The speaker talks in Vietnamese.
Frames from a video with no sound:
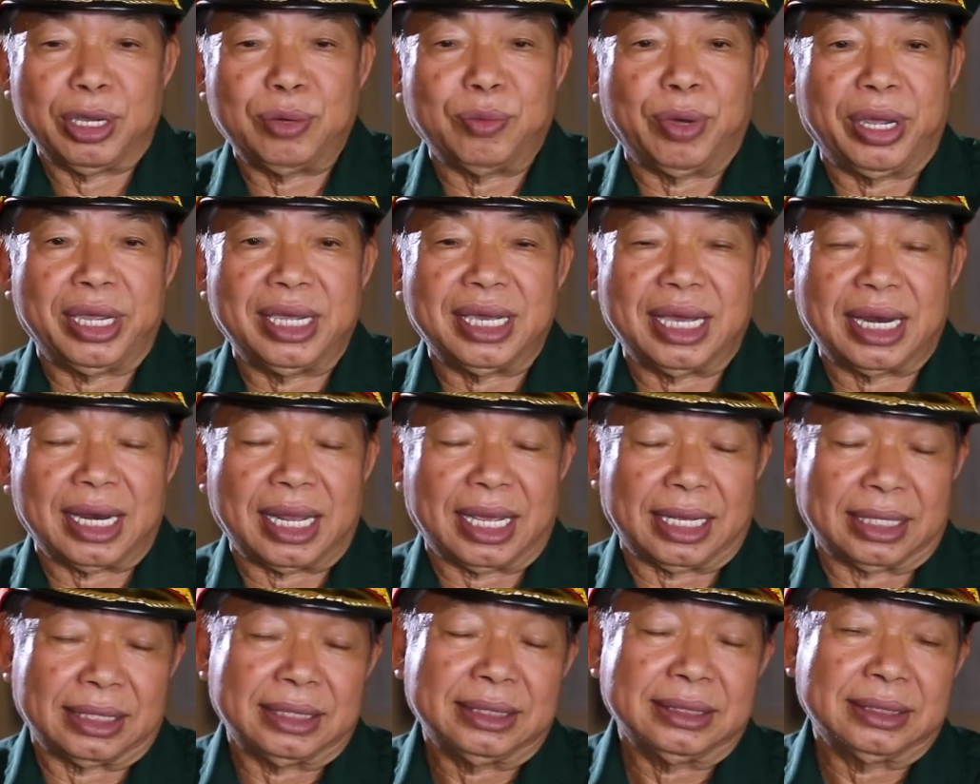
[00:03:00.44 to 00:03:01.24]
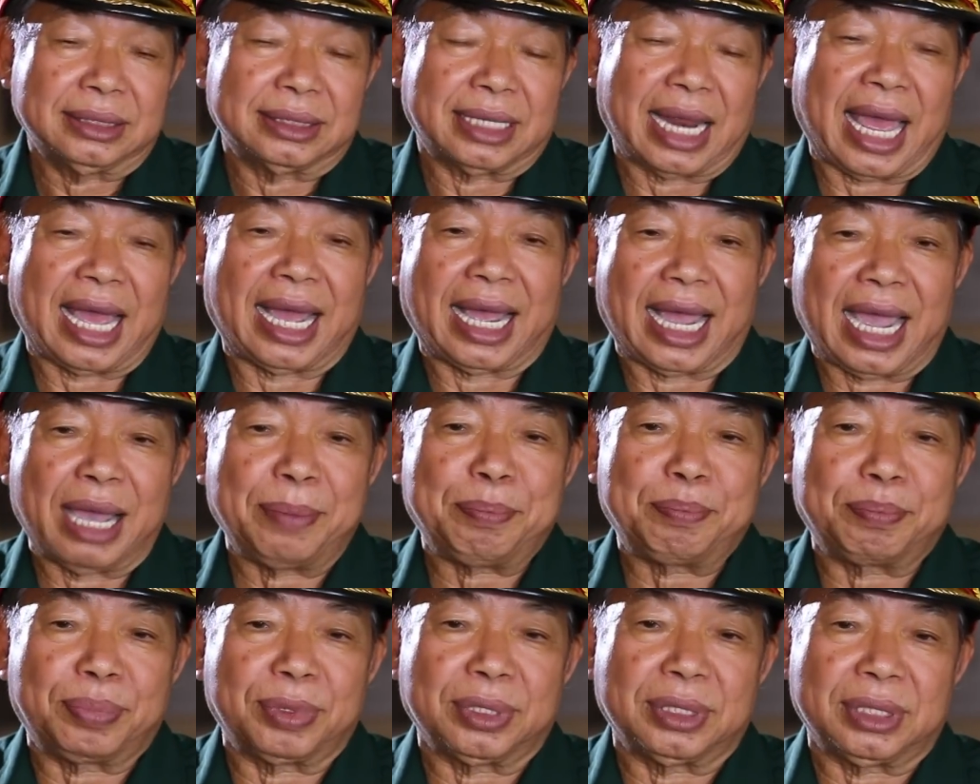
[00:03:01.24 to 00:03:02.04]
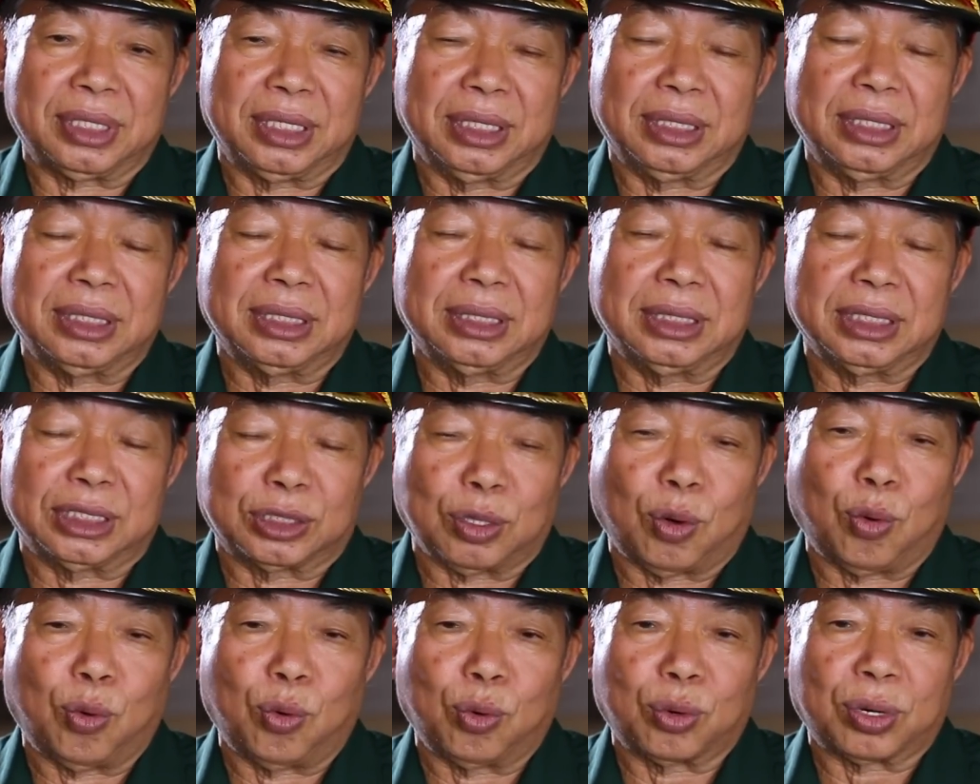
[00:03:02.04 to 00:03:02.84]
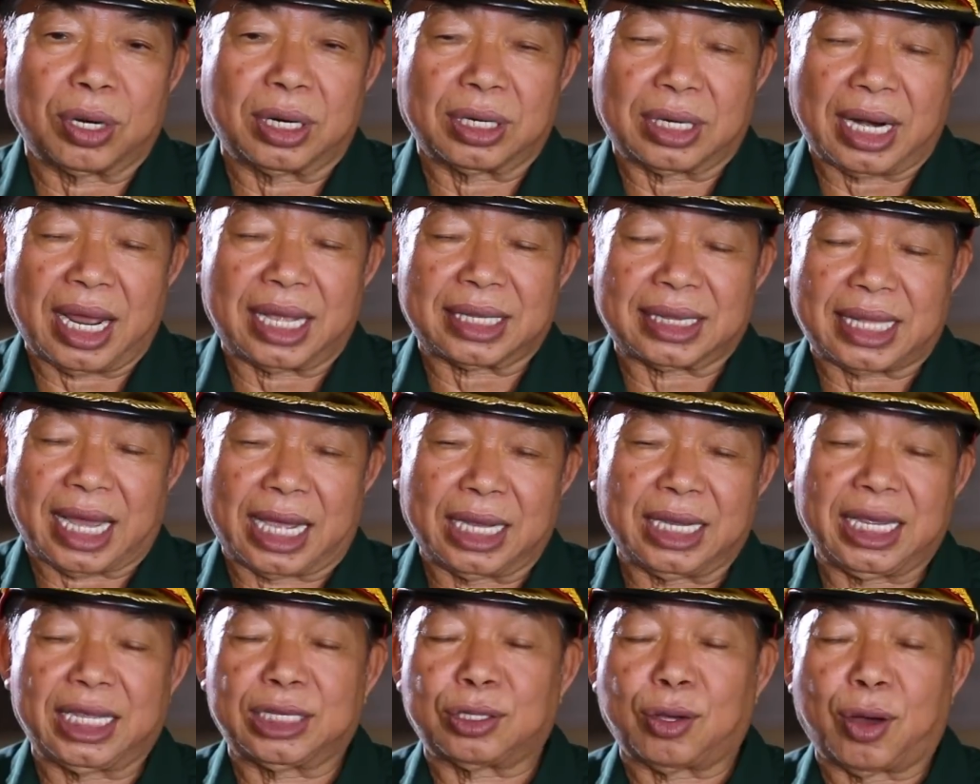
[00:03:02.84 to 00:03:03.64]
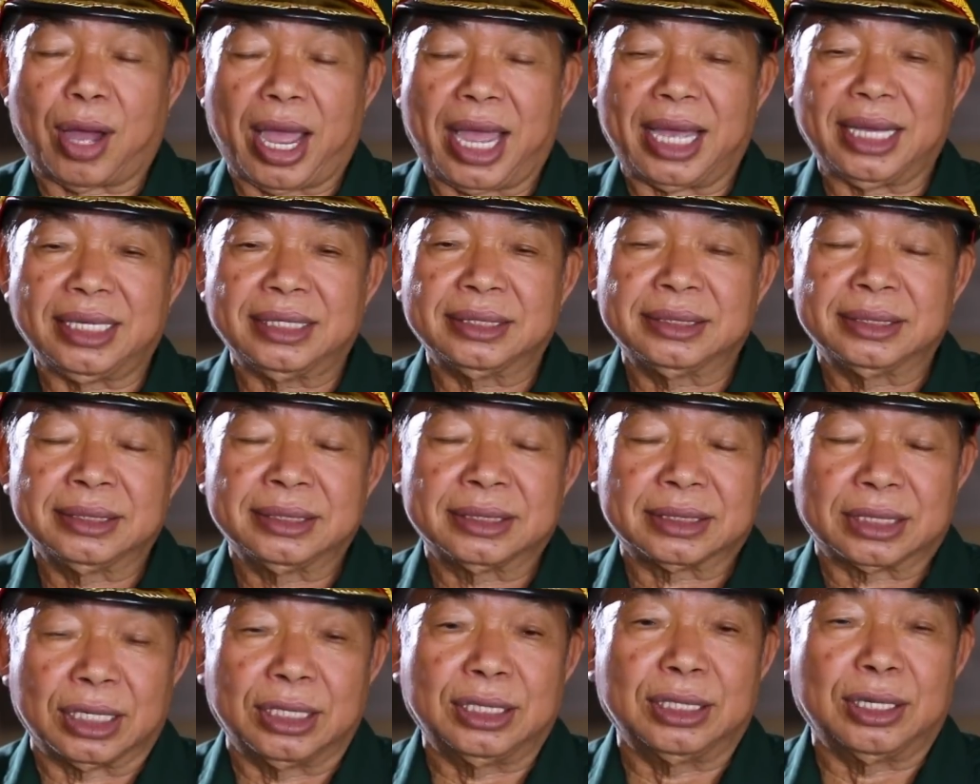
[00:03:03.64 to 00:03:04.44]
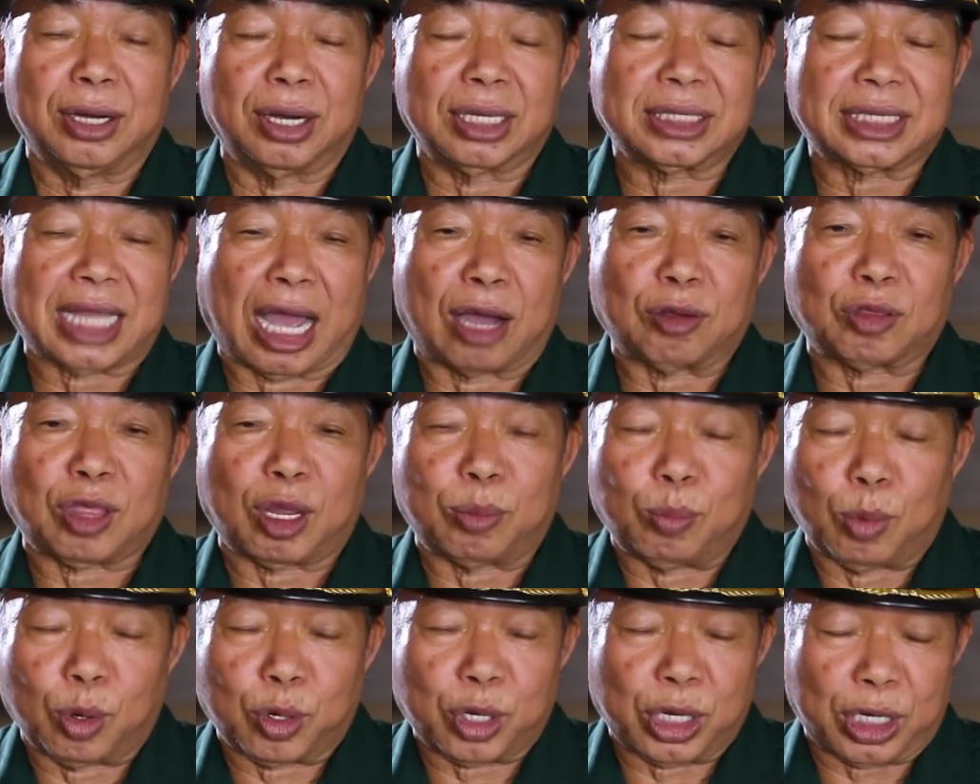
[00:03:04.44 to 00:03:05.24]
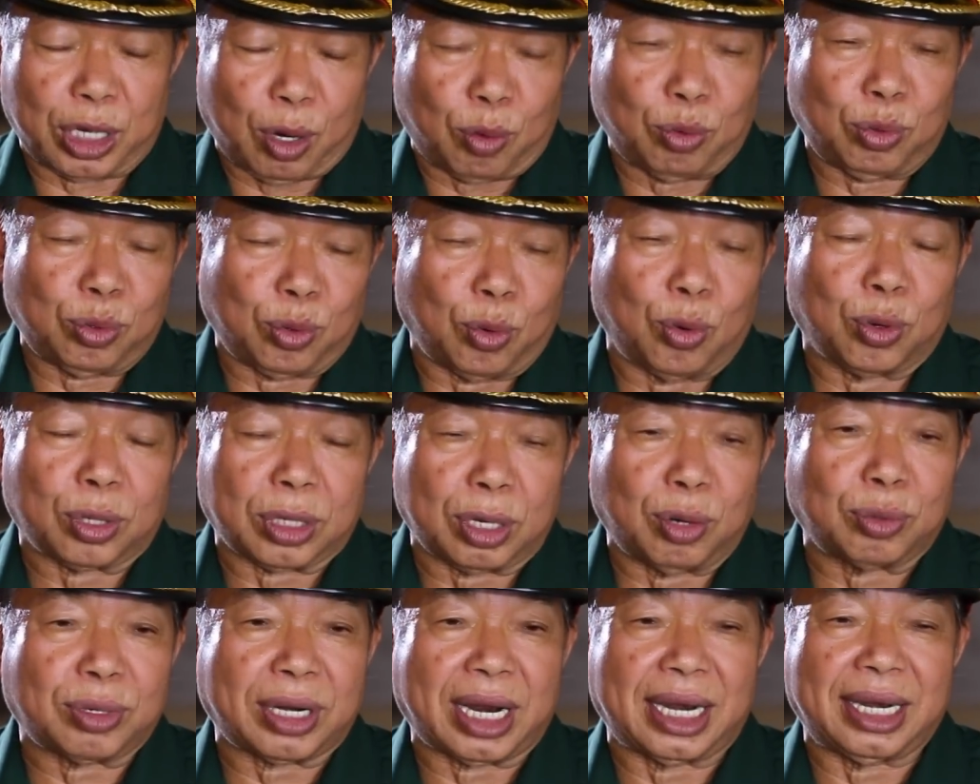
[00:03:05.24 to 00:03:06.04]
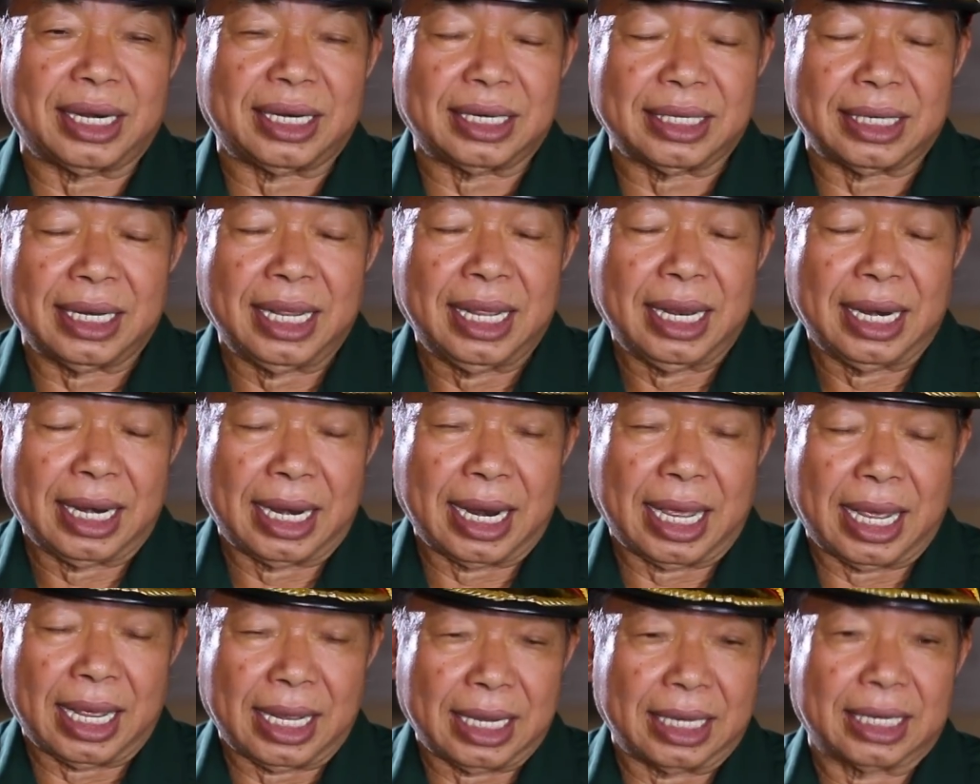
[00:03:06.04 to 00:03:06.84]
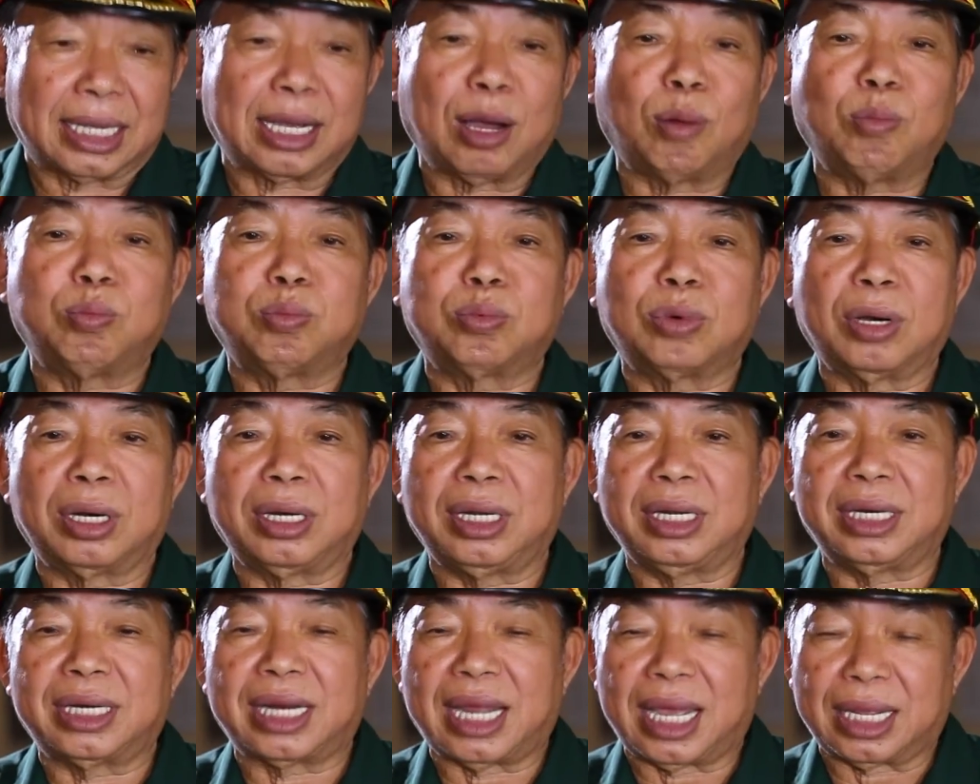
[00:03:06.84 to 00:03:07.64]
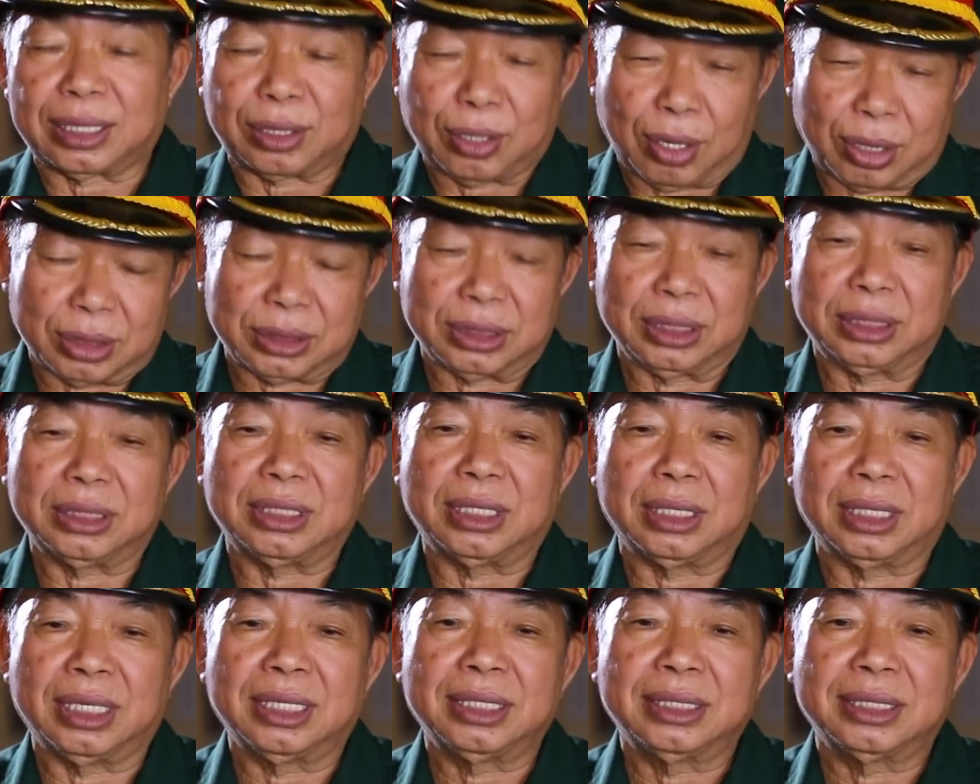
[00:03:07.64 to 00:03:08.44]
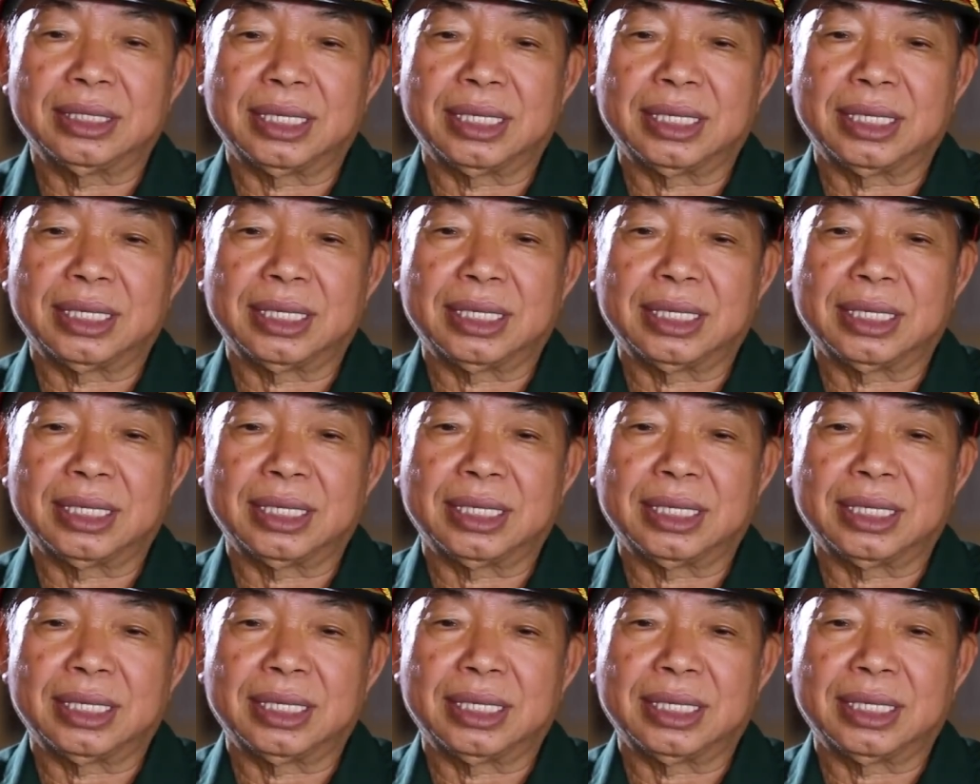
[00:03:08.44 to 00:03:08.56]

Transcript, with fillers: mỹ ngụy là đàn áp những người tù ra tại ngay tòa án từ đó tạo thành một cái đấu cuộc đấu tranh à, không có đi ra tòa xử nữa